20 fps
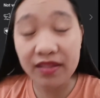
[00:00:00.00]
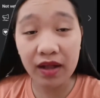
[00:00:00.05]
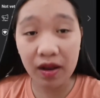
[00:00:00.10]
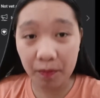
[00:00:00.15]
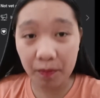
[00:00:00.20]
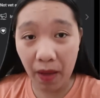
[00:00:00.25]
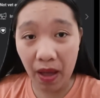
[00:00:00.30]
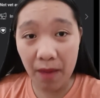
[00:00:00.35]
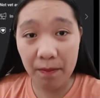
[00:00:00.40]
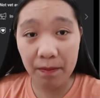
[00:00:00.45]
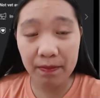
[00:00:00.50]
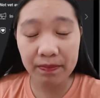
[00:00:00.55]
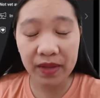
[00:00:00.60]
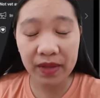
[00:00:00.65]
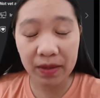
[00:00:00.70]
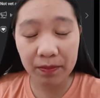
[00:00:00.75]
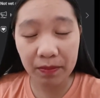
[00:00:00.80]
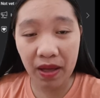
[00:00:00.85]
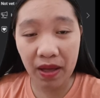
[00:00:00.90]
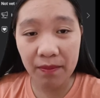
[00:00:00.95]
nagpap
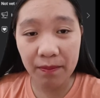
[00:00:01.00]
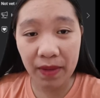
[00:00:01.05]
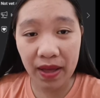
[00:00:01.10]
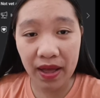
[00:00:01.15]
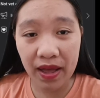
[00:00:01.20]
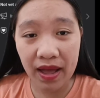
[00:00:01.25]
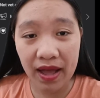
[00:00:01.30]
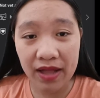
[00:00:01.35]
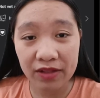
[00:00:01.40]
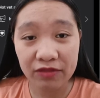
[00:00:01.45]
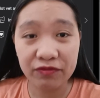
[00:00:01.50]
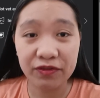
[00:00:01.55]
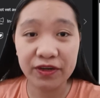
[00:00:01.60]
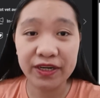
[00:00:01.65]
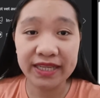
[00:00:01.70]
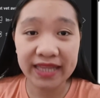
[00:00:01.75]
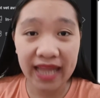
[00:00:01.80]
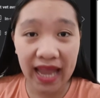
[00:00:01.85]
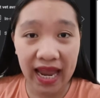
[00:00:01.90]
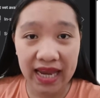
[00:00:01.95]

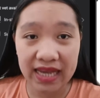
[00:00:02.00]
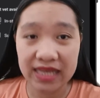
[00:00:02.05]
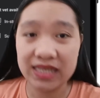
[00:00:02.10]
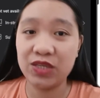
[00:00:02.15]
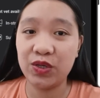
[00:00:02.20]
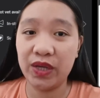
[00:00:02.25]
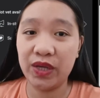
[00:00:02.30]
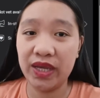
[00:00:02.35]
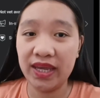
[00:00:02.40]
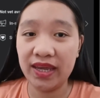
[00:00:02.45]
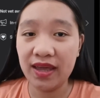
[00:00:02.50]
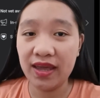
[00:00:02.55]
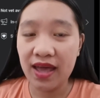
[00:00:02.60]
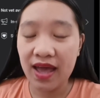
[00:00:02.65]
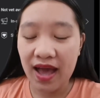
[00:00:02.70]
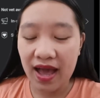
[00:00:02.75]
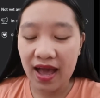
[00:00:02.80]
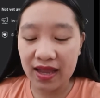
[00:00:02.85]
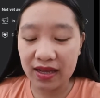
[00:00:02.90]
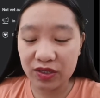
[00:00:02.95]
nagpapa-advertise, okay?
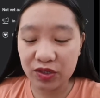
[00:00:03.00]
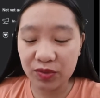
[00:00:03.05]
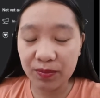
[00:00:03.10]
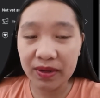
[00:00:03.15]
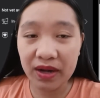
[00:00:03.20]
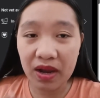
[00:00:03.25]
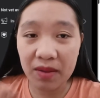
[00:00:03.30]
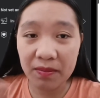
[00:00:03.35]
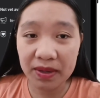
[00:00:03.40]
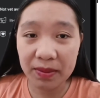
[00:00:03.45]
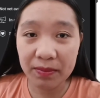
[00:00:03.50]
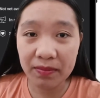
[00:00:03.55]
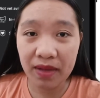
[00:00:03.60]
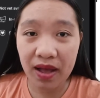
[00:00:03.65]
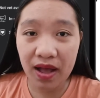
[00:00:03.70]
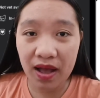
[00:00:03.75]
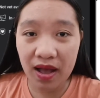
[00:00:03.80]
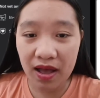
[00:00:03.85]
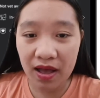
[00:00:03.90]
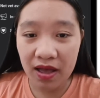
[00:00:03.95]
Ayun, so maraming
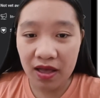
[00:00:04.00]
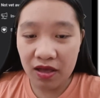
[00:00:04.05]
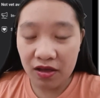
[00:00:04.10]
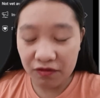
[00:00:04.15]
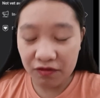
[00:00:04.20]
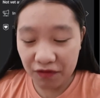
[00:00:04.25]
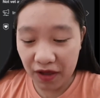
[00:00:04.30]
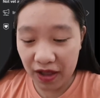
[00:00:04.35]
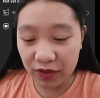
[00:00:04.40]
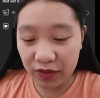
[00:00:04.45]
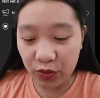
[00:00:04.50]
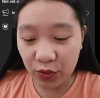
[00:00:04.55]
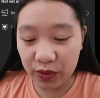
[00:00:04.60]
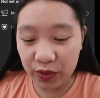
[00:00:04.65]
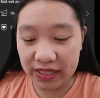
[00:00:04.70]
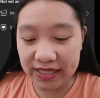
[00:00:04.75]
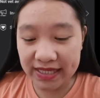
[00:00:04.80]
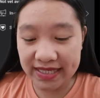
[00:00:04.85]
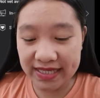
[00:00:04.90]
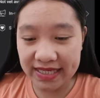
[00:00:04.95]
mga
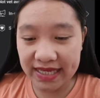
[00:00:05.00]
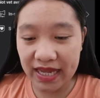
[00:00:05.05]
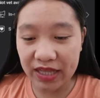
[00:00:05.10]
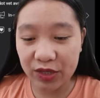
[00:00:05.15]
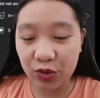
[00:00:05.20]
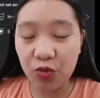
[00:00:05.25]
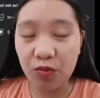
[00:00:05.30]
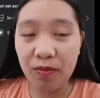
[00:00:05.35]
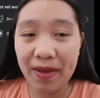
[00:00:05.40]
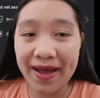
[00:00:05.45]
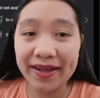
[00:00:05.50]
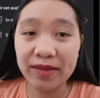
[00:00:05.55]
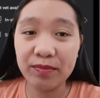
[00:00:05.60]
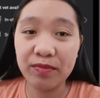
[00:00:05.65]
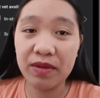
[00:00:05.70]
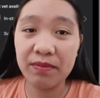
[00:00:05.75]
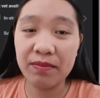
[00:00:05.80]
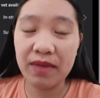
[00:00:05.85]
factors niyan kung bakit